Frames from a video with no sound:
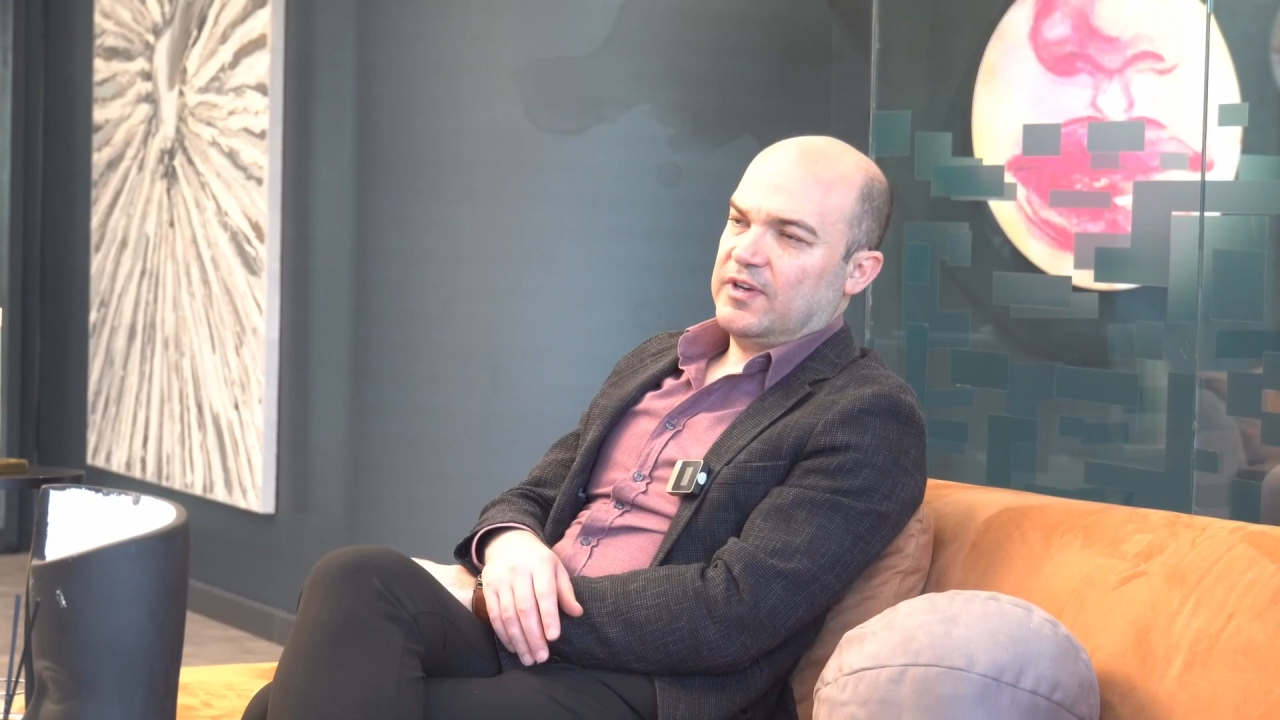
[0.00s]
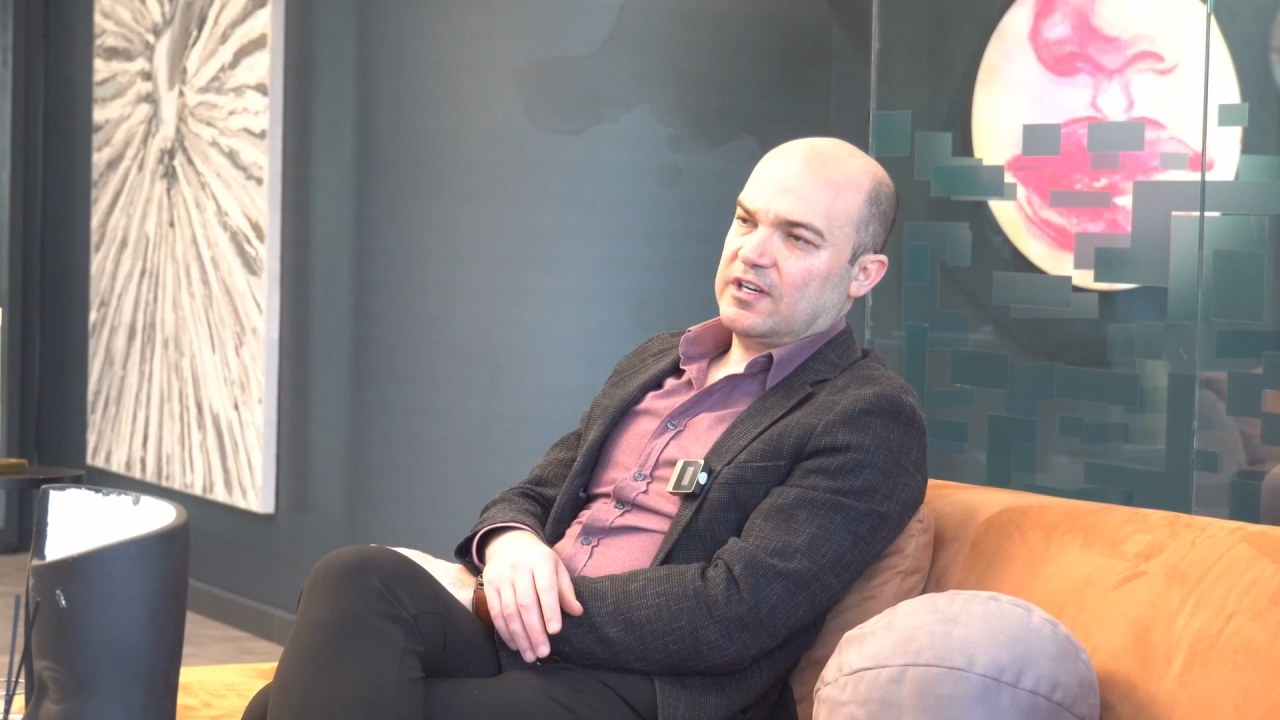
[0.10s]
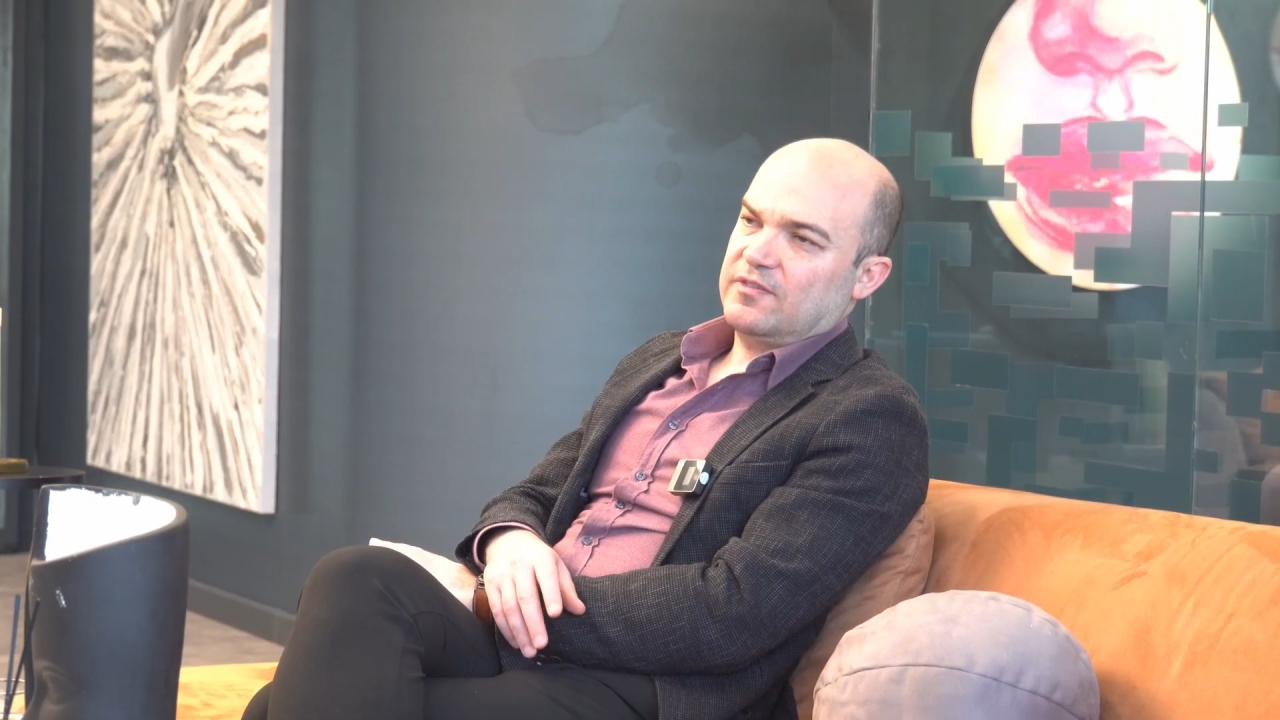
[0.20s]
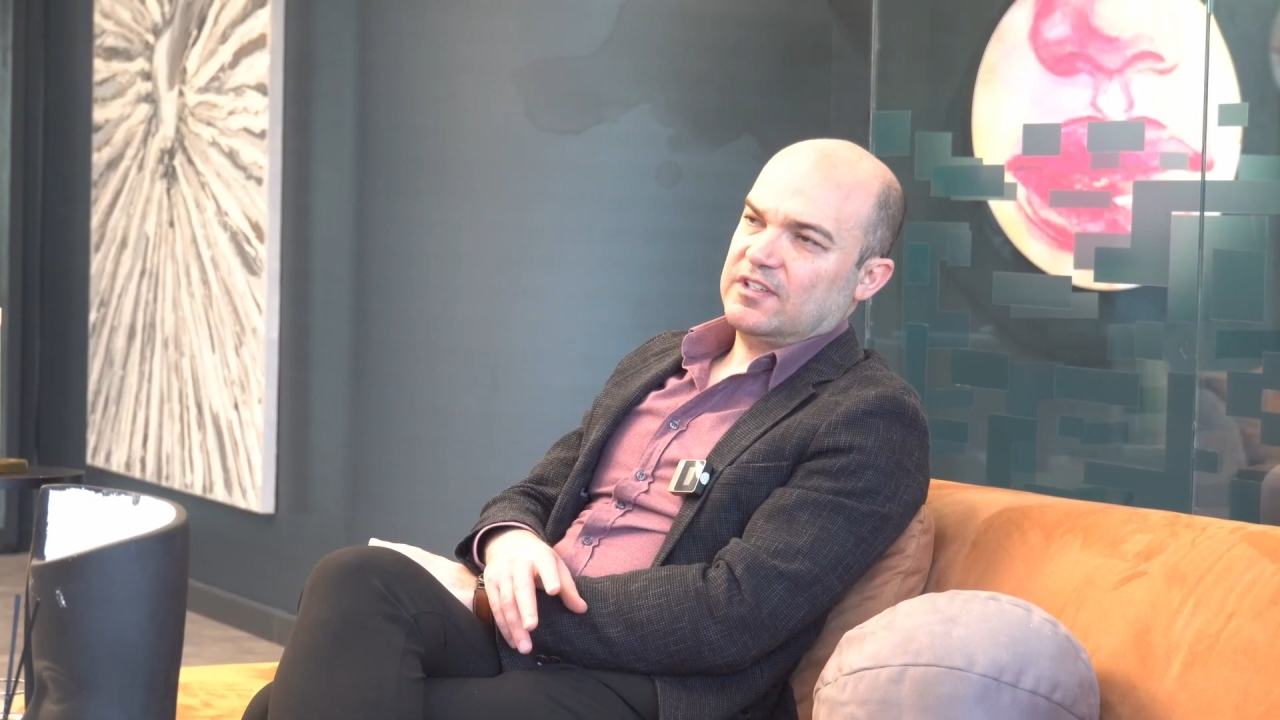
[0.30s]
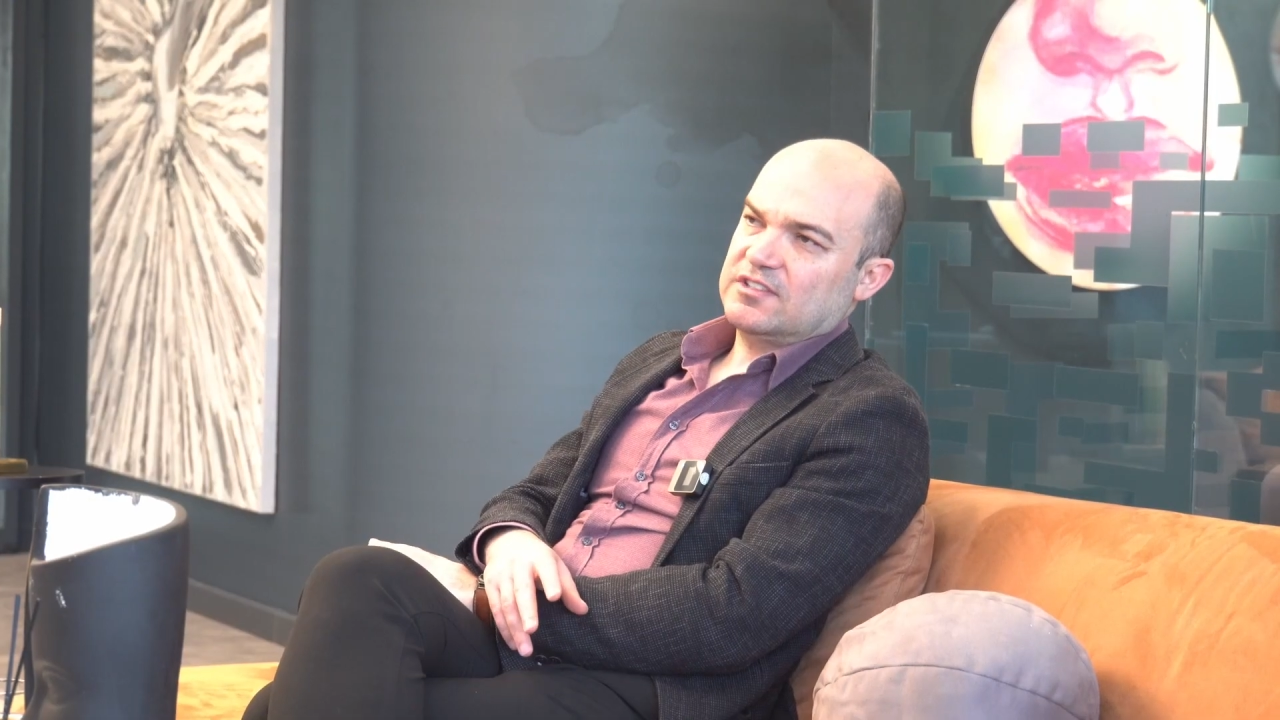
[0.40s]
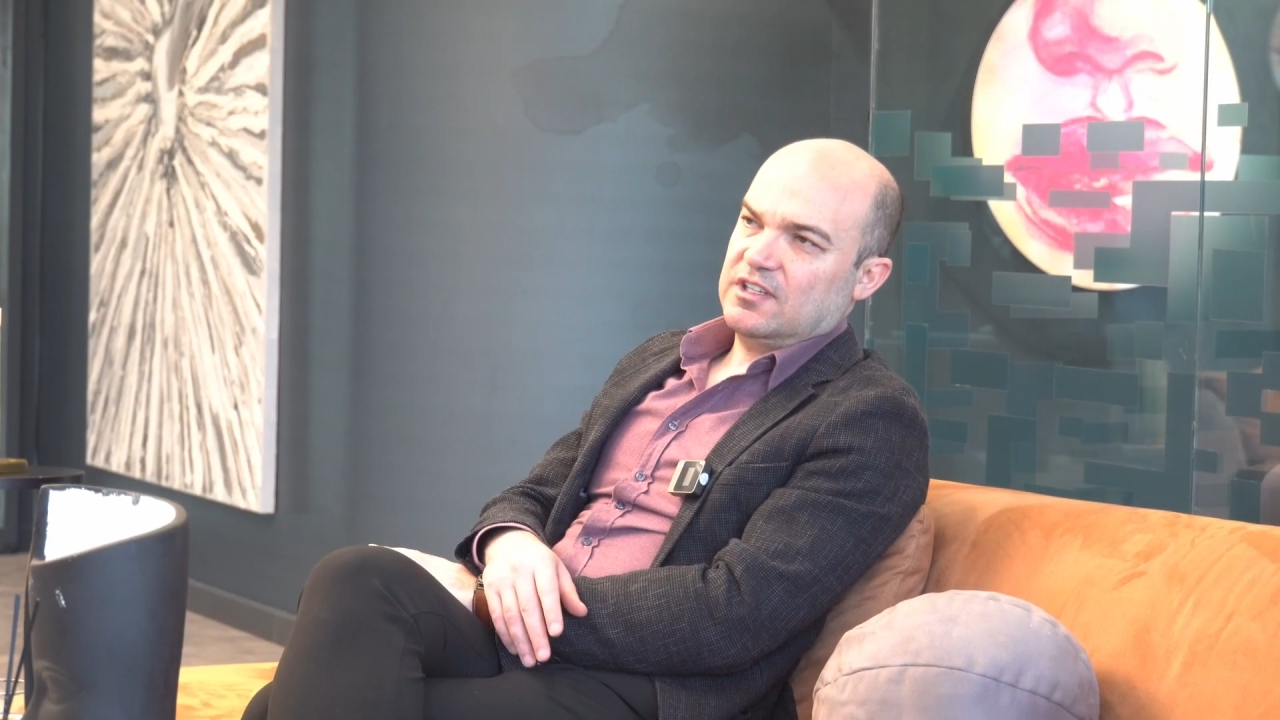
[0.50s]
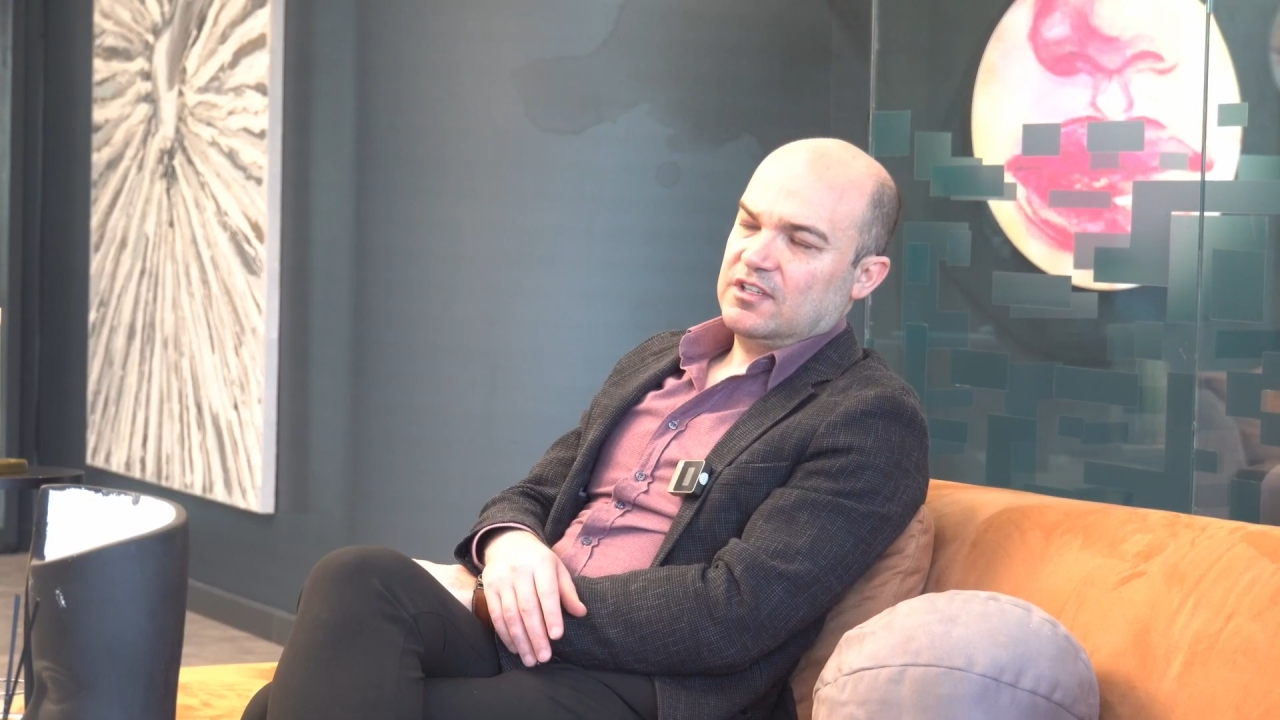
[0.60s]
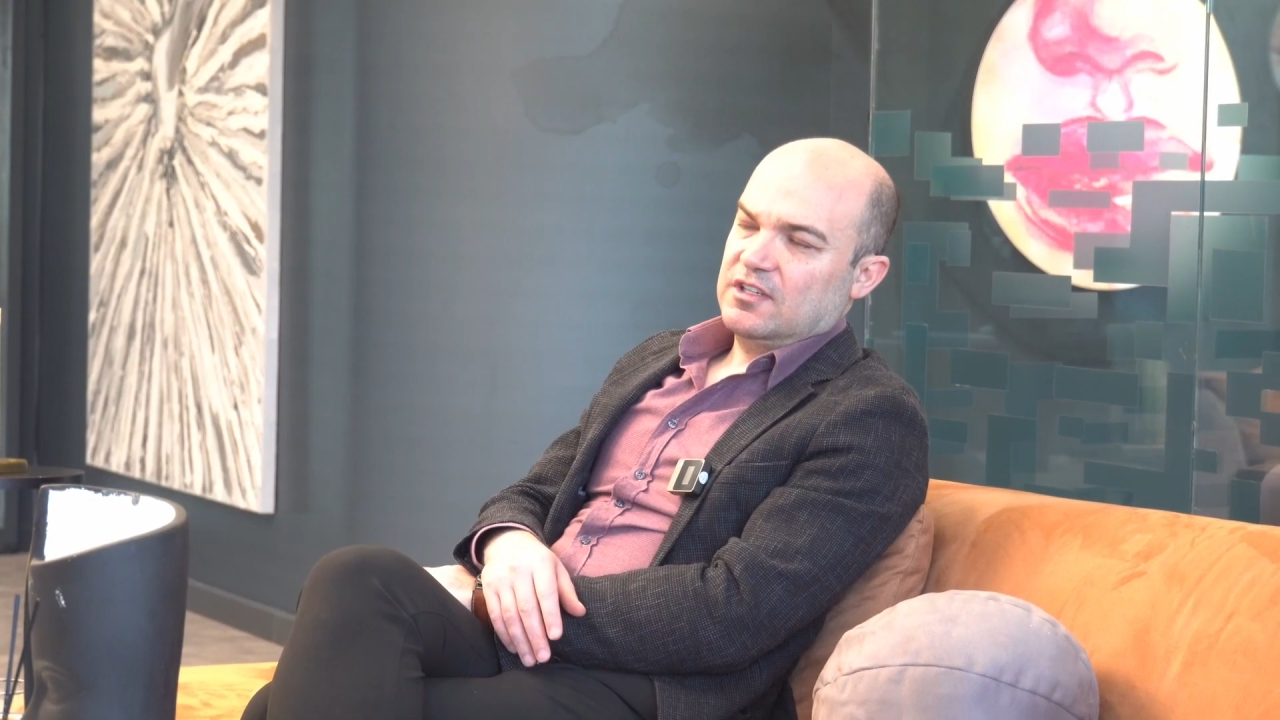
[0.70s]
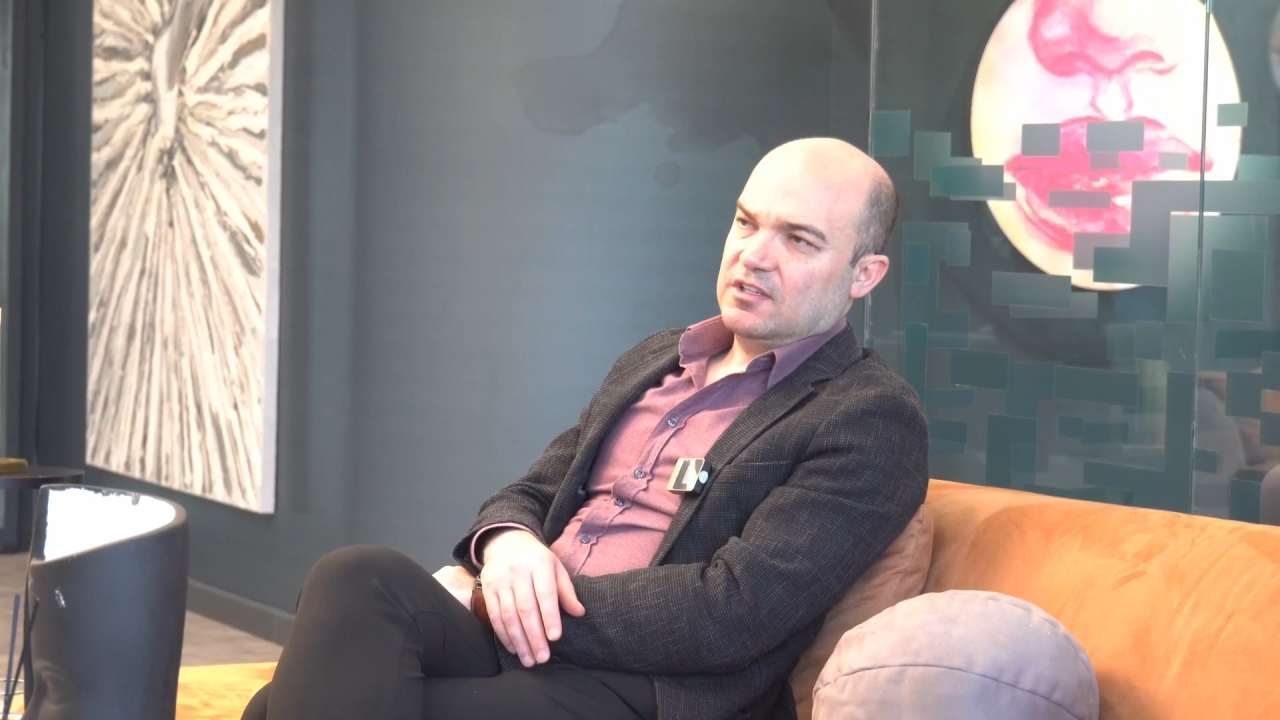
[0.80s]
fark varsa